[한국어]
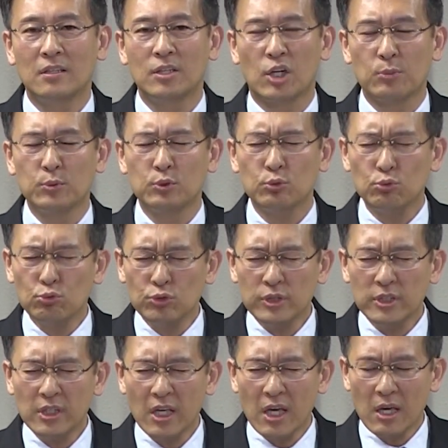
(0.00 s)
여러분
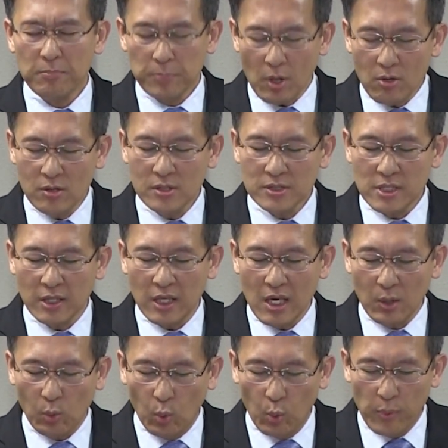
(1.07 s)
우리의
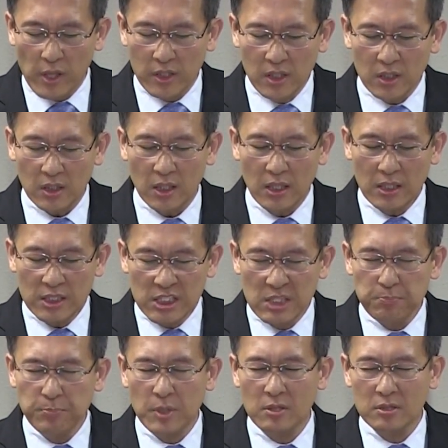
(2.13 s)
평생의 고백이
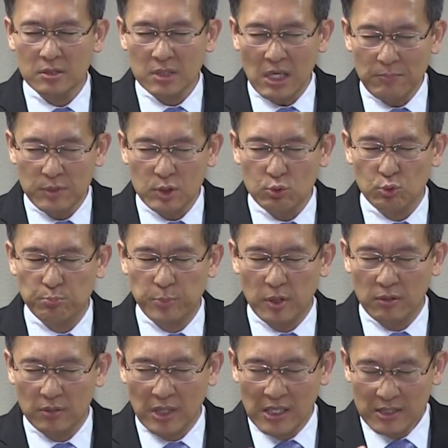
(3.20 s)
시편
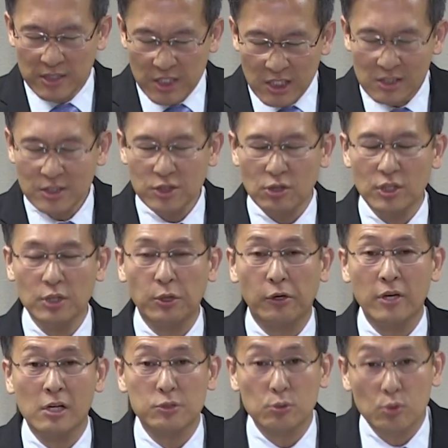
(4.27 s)
39편 7절이
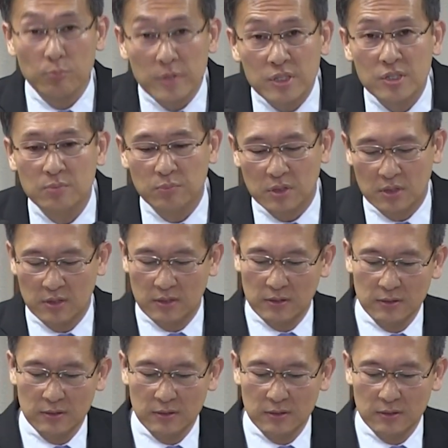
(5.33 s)
되어야 할 줄로 믿습니다.